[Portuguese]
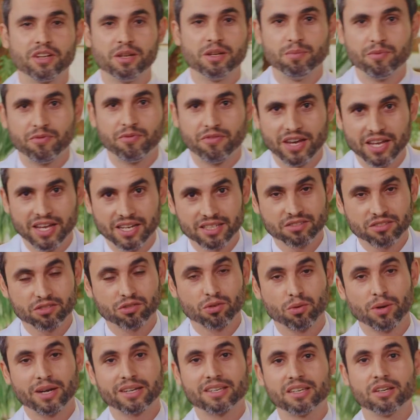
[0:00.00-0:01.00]
Felipe Félix,
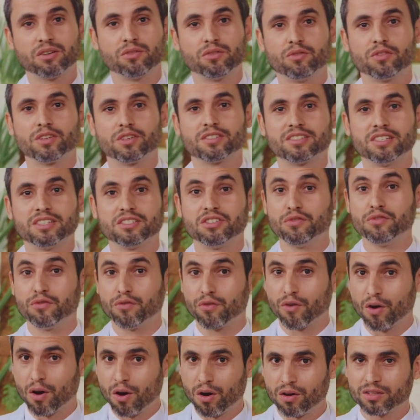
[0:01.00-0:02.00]
estou aqui com você de
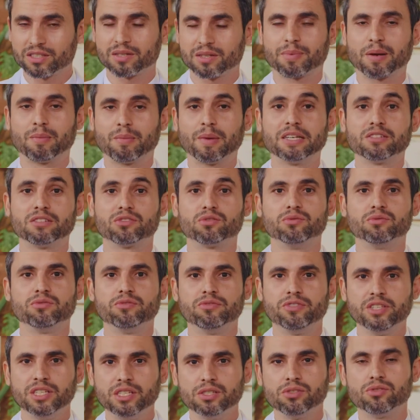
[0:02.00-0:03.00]
volta para mais
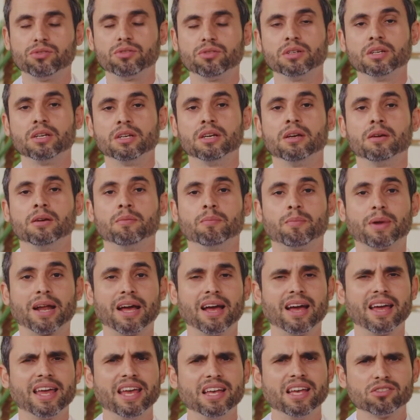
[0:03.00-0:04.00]
um vídeo
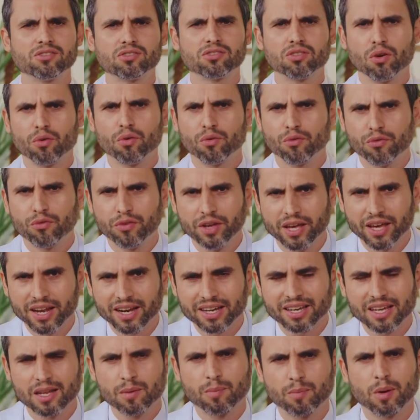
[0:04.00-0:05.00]
para resolver
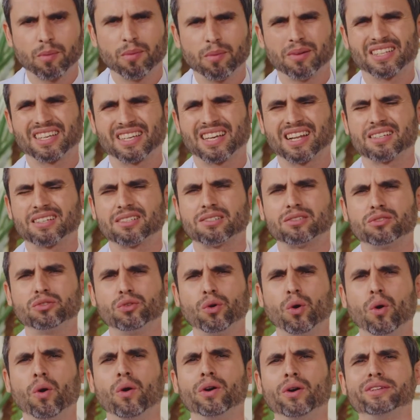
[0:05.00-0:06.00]
aquele problema daquelas
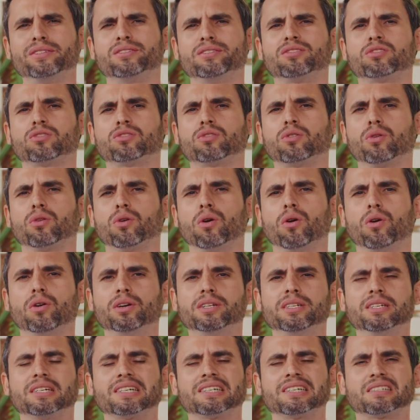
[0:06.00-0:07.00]
dores
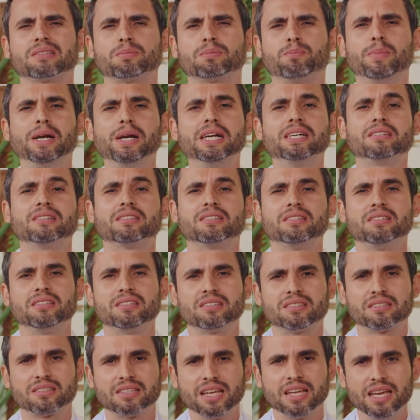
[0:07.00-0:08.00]
crônicas,
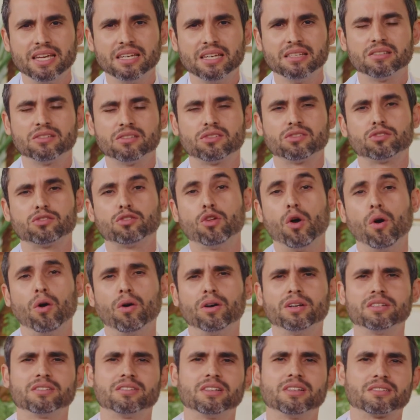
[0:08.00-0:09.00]
persistentes,
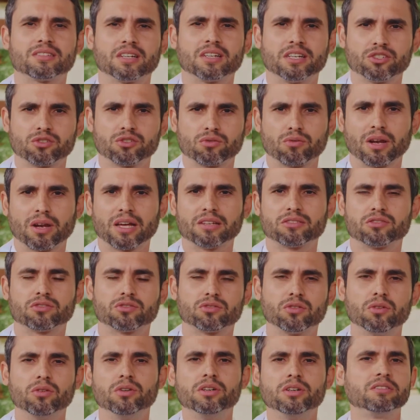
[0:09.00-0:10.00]
dores nas
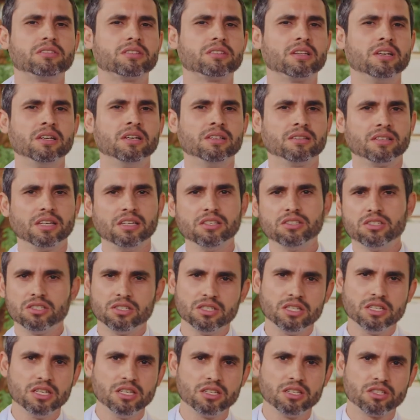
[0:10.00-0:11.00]
articulações,
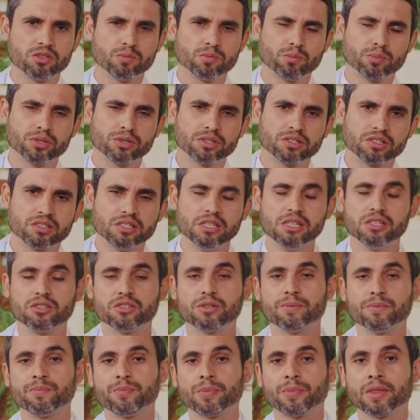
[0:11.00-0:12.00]
tendinite,
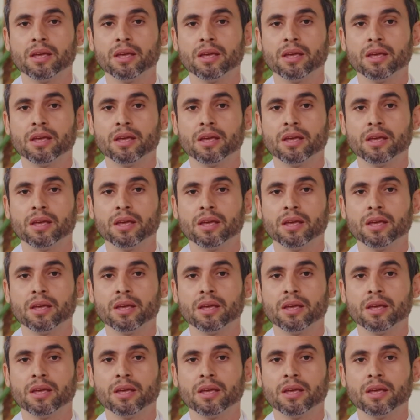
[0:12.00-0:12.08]
bursite.